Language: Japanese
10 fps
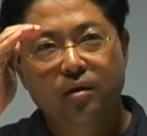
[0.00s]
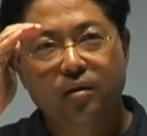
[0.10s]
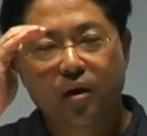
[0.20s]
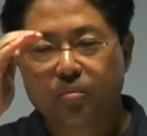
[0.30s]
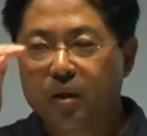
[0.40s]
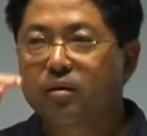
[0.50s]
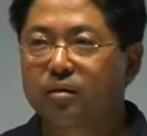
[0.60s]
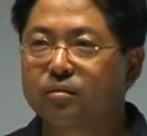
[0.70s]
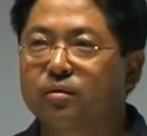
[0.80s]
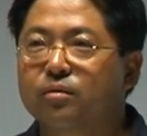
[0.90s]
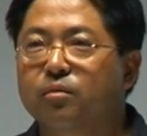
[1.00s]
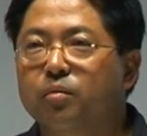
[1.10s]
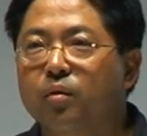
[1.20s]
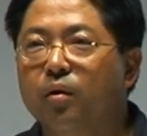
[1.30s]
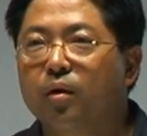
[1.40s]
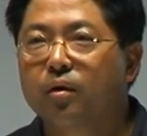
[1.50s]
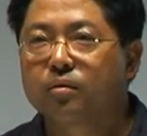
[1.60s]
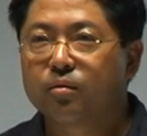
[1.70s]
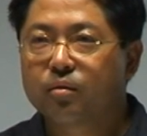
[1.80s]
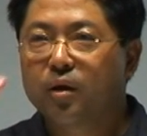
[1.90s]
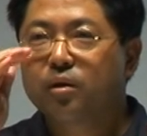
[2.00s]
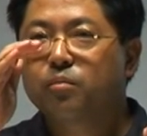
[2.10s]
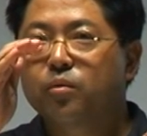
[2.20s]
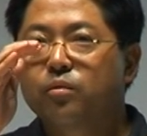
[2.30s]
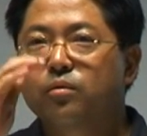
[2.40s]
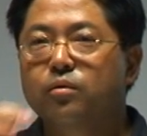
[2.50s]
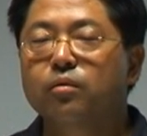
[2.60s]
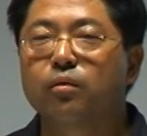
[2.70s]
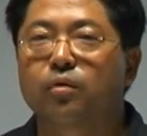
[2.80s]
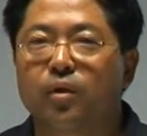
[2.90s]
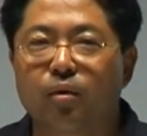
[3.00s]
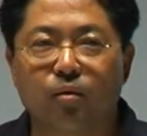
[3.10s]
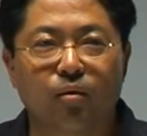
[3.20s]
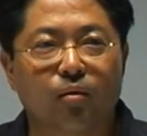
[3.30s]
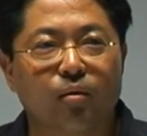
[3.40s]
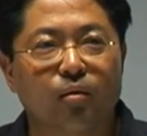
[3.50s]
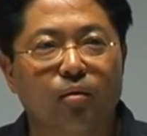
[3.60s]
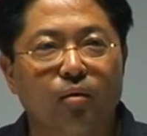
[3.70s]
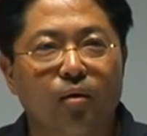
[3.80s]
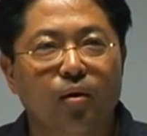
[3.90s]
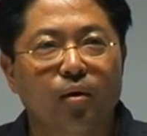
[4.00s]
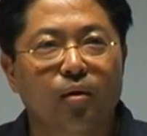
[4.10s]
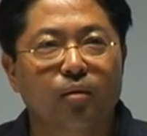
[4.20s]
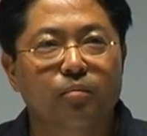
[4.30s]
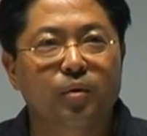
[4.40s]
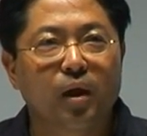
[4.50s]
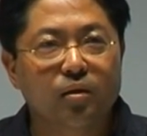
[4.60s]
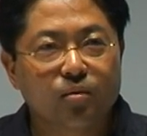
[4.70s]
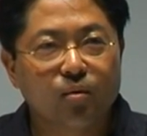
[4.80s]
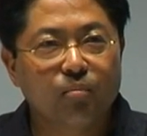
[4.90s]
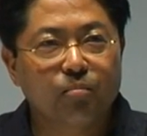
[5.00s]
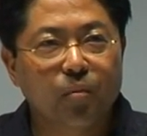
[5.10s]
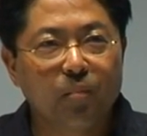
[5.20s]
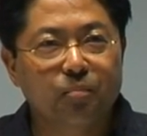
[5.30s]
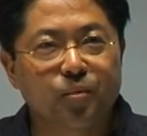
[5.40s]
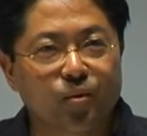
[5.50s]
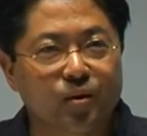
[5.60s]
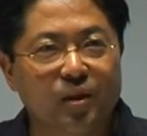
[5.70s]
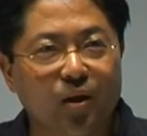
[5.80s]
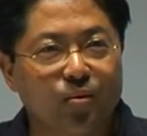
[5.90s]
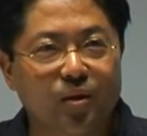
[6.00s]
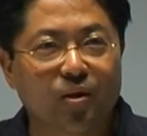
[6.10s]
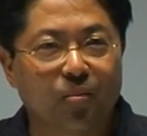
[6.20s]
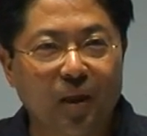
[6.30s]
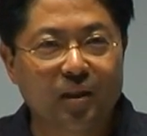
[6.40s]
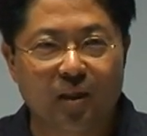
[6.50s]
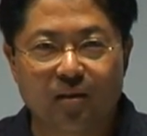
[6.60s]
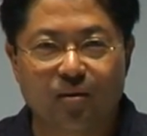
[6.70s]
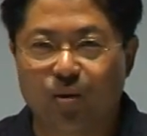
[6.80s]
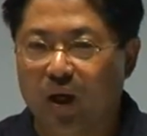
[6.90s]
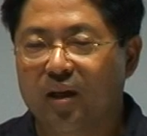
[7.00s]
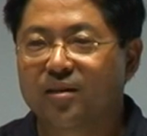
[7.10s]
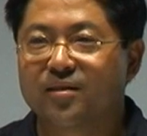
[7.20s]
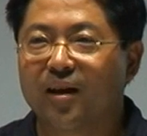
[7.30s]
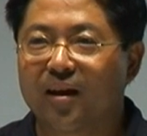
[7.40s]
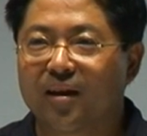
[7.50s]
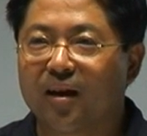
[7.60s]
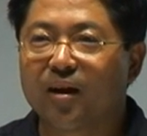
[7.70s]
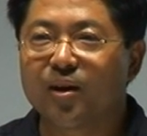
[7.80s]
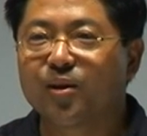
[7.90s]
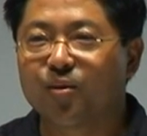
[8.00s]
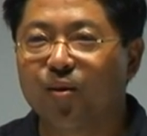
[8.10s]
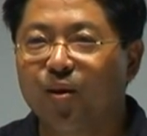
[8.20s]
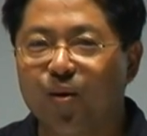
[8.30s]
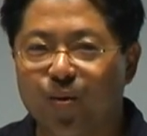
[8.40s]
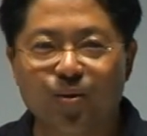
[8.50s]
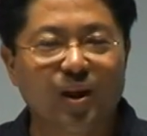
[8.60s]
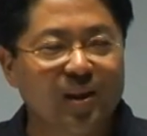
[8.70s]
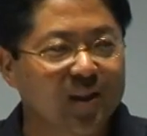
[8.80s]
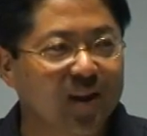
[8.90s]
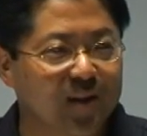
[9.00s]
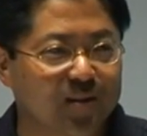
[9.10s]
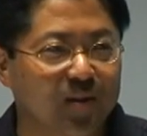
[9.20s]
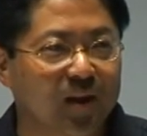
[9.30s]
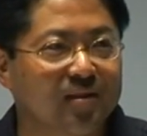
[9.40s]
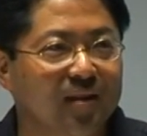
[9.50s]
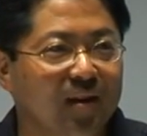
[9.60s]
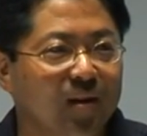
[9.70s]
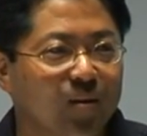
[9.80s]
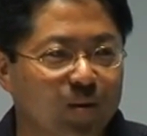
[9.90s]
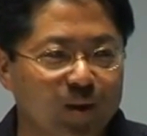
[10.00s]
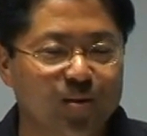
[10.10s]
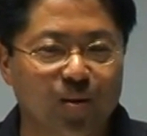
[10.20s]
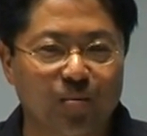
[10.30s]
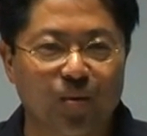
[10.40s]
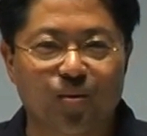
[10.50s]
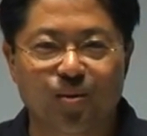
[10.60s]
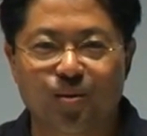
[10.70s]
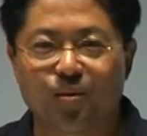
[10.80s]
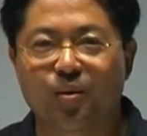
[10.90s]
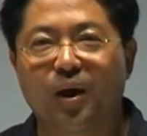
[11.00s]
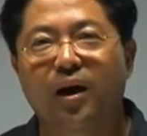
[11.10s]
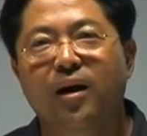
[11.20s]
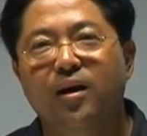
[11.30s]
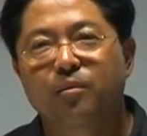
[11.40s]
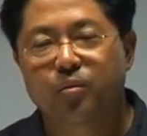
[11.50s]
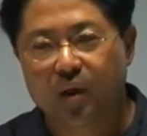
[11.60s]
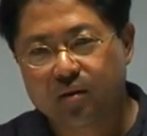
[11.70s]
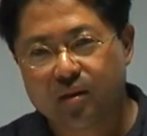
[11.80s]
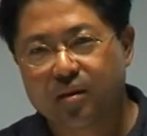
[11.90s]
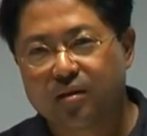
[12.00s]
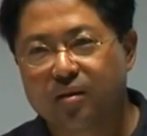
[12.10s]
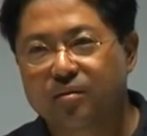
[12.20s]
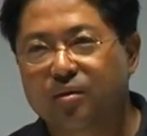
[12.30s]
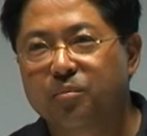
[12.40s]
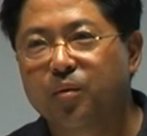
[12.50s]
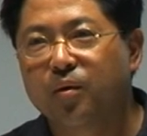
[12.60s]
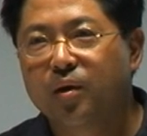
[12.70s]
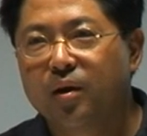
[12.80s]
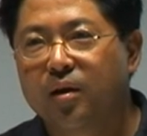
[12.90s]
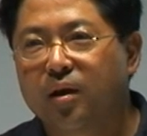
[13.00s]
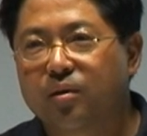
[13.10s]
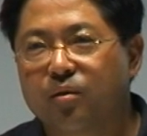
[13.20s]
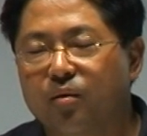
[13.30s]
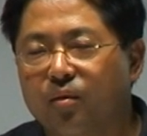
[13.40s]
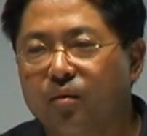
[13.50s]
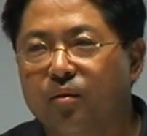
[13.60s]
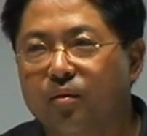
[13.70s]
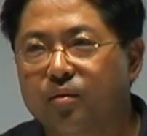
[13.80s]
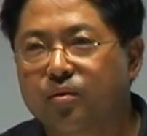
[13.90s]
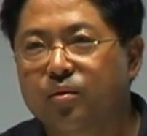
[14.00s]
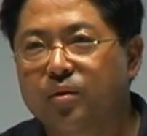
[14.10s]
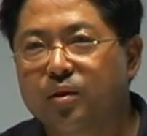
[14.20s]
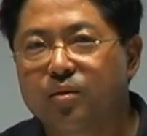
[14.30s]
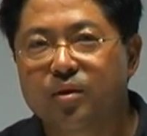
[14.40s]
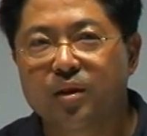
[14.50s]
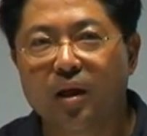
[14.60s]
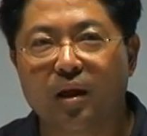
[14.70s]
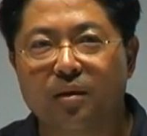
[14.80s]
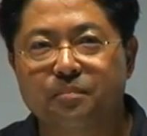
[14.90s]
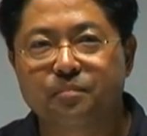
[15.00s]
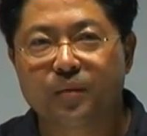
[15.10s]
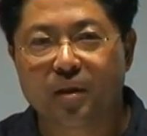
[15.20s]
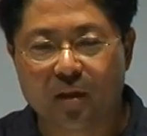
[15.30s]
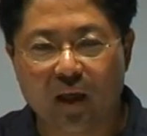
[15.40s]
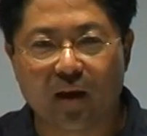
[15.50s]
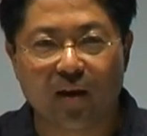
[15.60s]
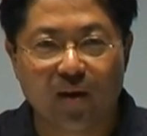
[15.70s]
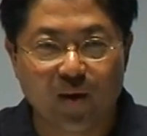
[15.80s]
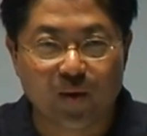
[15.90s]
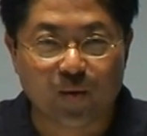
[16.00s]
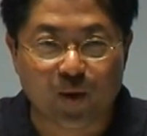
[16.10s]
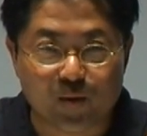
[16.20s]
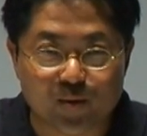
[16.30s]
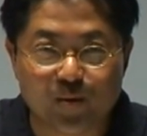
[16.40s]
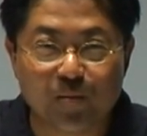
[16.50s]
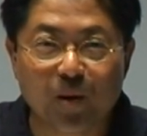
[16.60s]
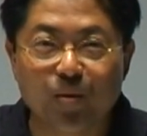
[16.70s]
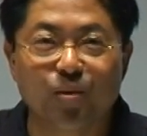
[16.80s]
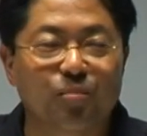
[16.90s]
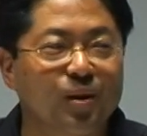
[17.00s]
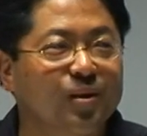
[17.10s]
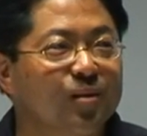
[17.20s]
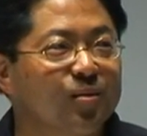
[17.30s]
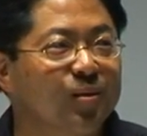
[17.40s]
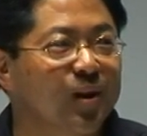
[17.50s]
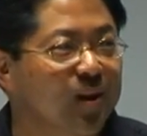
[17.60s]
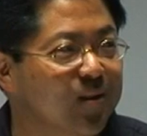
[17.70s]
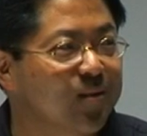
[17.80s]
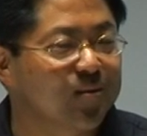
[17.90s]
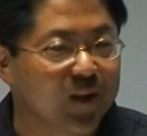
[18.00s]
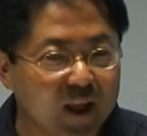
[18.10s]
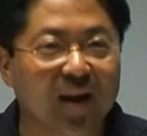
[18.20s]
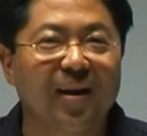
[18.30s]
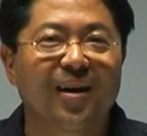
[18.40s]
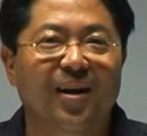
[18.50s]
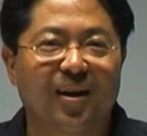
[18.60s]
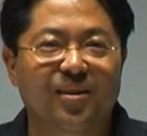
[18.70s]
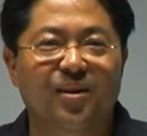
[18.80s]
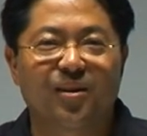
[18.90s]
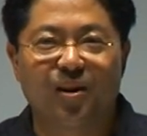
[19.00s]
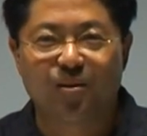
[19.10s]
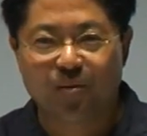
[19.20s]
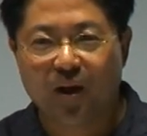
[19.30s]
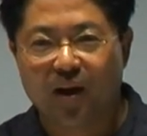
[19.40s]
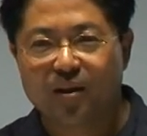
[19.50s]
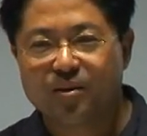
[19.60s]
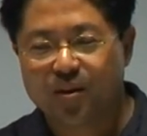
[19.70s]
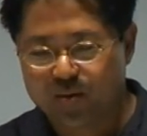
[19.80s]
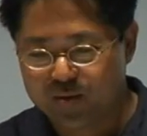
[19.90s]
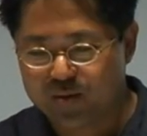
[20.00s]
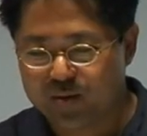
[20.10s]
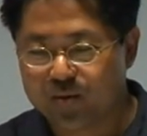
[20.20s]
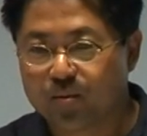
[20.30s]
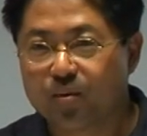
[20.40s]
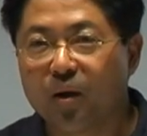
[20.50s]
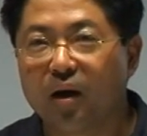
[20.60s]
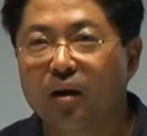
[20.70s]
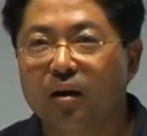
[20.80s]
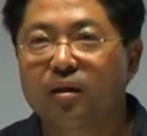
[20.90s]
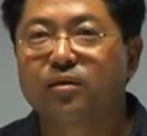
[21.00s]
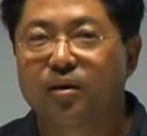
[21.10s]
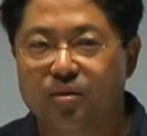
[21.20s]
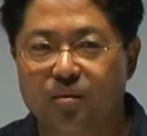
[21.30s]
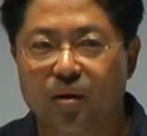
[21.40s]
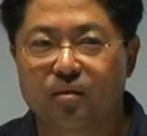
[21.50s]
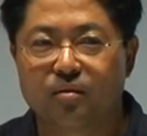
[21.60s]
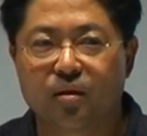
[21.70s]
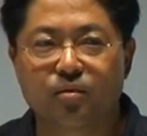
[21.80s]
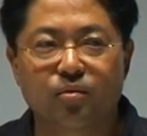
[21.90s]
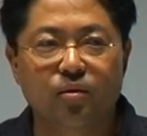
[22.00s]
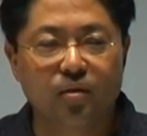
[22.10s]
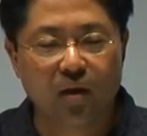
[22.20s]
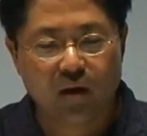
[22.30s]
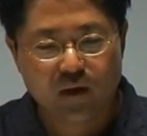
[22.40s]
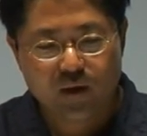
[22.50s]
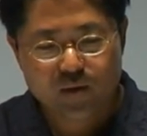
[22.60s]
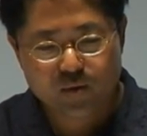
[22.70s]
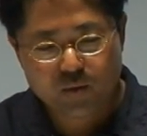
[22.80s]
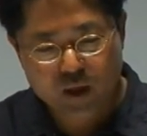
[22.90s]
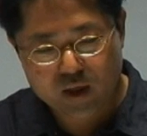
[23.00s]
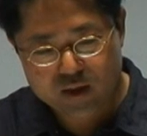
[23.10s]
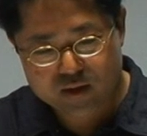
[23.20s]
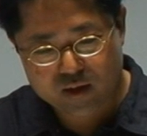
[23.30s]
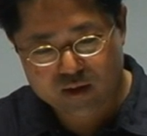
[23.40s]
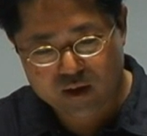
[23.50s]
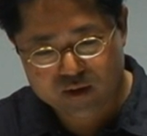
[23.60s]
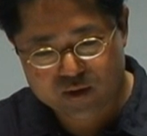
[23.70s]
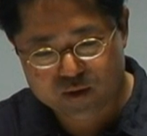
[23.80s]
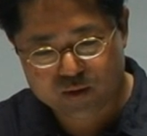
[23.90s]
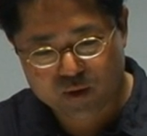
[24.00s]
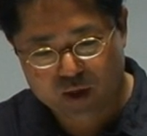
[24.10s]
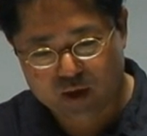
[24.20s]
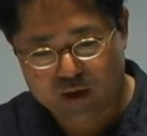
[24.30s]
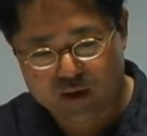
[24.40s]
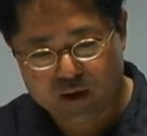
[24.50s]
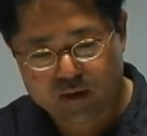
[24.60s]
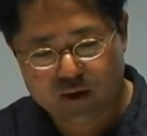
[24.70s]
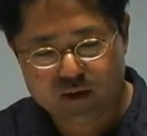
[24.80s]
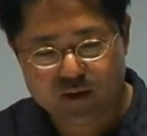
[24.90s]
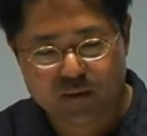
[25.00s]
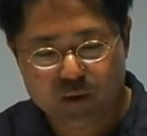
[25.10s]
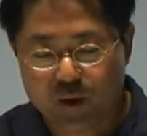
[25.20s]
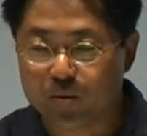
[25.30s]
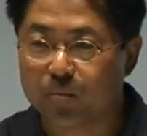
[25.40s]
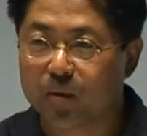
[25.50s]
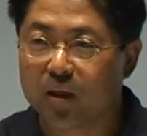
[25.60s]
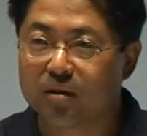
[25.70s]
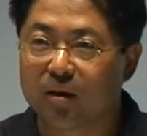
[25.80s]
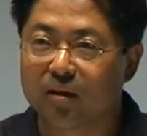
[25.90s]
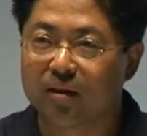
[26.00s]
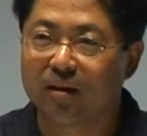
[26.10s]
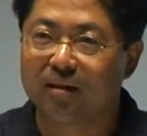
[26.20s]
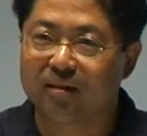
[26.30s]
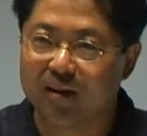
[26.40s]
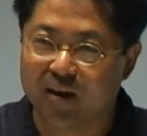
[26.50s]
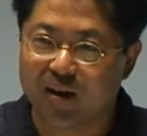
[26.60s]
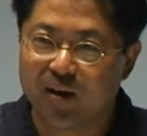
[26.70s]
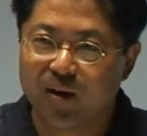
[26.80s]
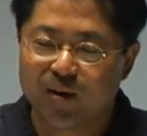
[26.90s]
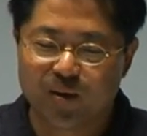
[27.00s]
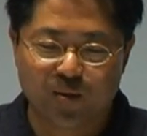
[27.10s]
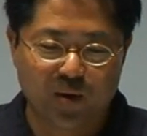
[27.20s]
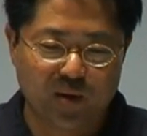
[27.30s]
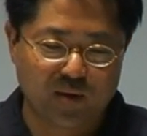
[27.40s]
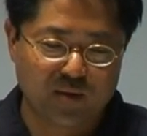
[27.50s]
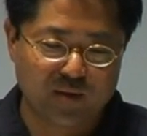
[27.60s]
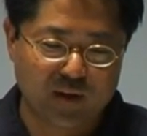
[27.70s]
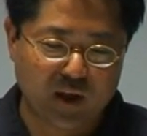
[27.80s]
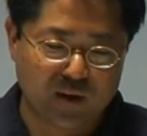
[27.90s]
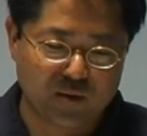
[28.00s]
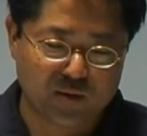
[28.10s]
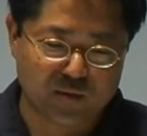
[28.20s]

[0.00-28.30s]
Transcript: 200万ぐらいするんですけどもそのくらいのものっていうのを結構こう昔こうポップの時代を生きたおばあちゃんとかがですねギャラリーのオーナーでいたりするわけですね堀井ソロモンっていう人とかもう亡くなっちゃったんですけどもあとそういった人たちが来てこれうちの孫にプレゼントでいいっていうんで買ってったりとかしていくっていうことがあったりするわけです。だからそういうんでその若いアーティストが新しい見たこともない作品があってでこれなんかよ